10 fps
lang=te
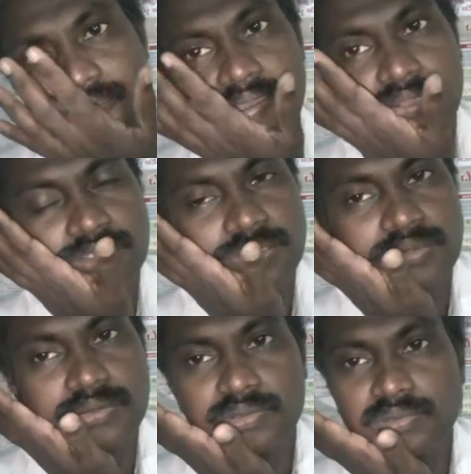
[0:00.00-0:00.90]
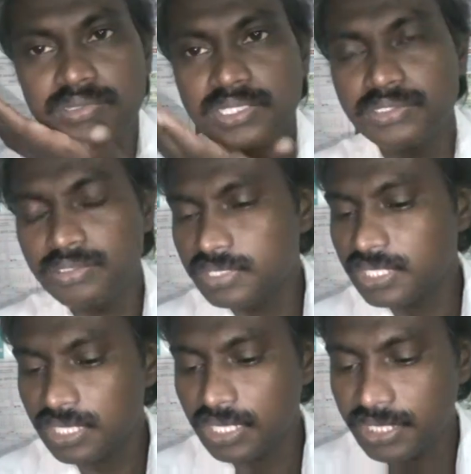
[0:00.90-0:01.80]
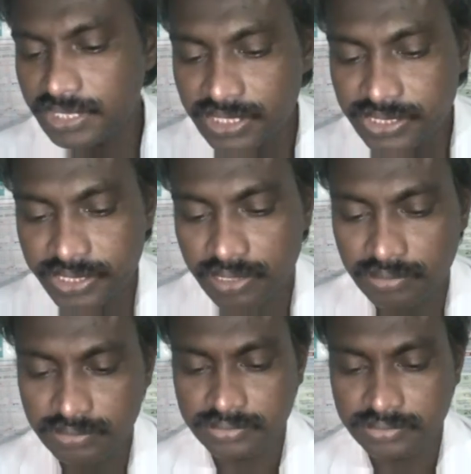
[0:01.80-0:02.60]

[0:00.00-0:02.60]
ఎంతో ఎన్నో విధాలుగా నిందించారు